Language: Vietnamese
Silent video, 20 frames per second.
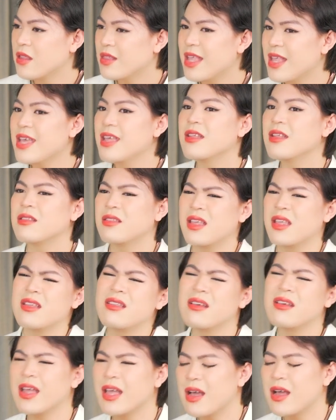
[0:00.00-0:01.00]
thì thì
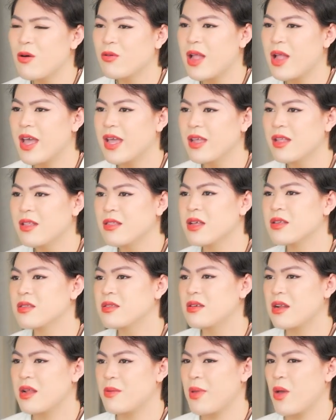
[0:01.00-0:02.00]
những cái câu đấy thật
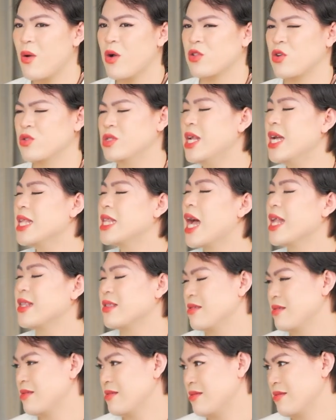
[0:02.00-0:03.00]
sự là mẹ hoàng nói rất là thật
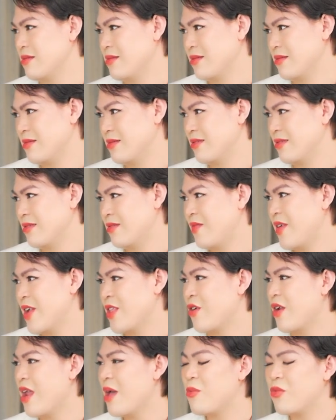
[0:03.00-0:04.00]
phải
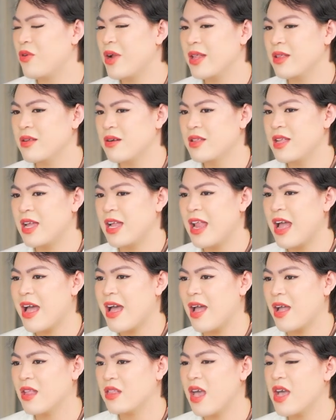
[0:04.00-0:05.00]
nói lại một lần nữa đấy
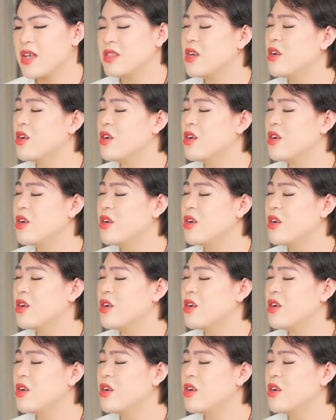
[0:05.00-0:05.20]
là thế